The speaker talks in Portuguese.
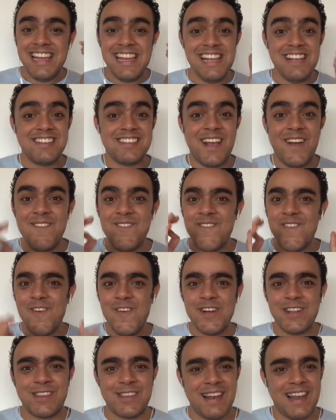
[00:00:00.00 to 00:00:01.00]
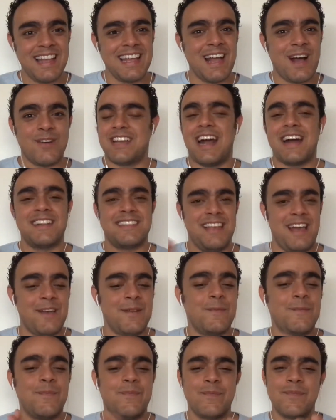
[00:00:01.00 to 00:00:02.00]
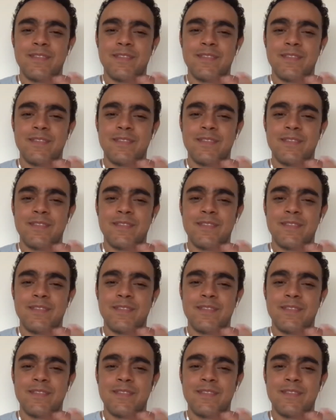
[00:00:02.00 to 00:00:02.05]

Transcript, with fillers: E isso é muito legal, cara, sério.